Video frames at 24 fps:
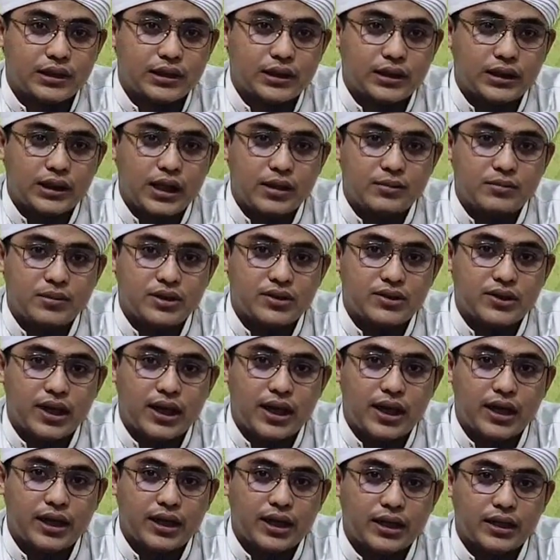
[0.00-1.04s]
Tidak
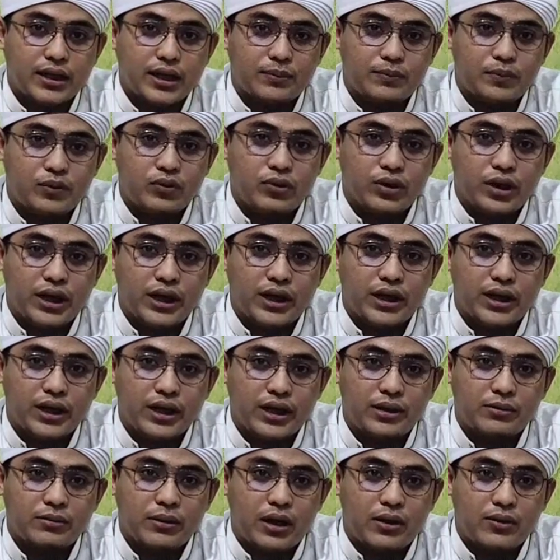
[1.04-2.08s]
bisa kita
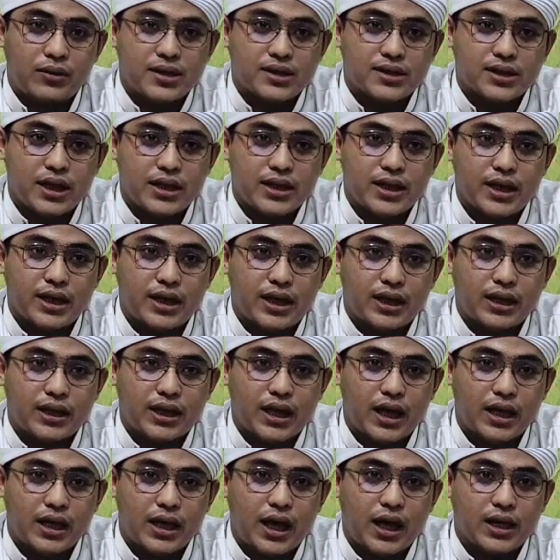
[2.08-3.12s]
pungkiri bahwasanya
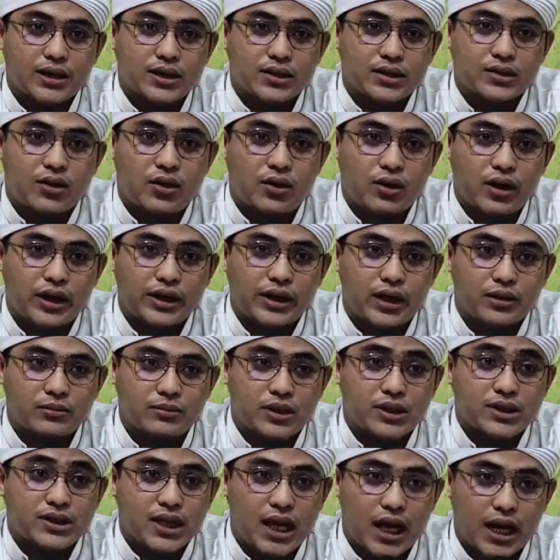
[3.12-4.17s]
kita adalah seseorang yang
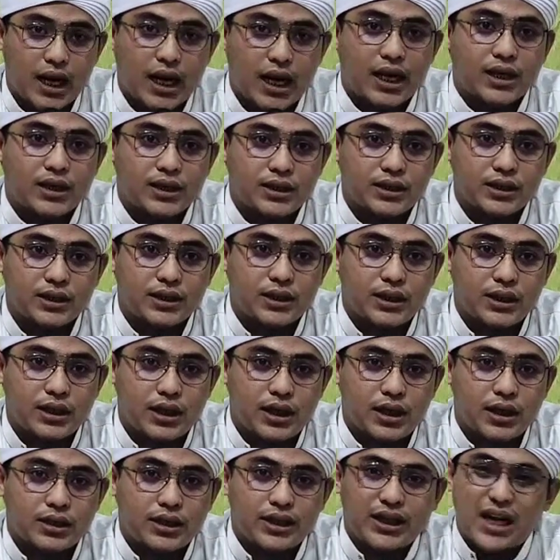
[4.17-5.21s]
bersalah.
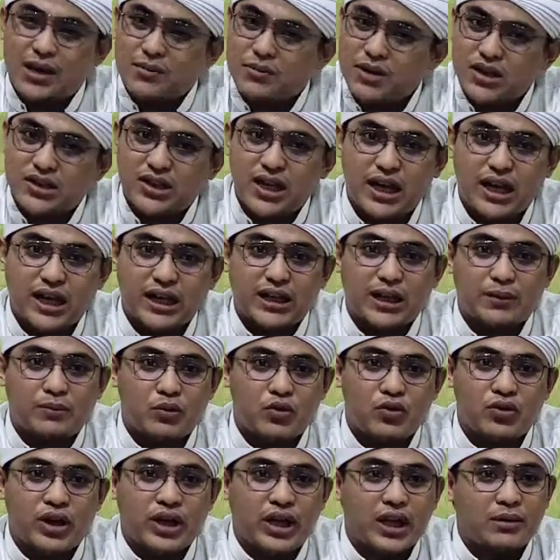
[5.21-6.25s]
Tidak bisa kita
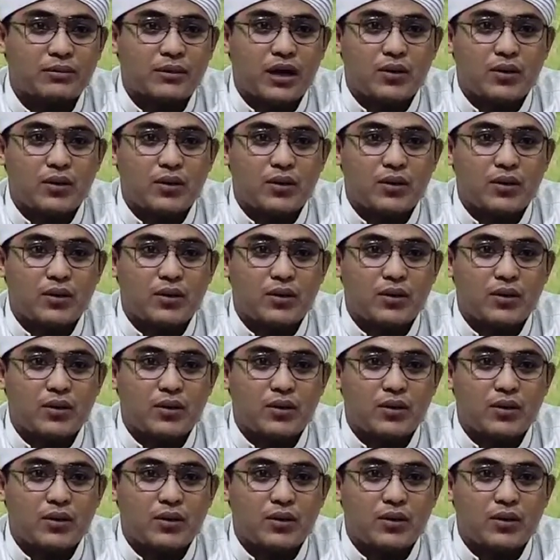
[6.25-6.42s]
pungkiri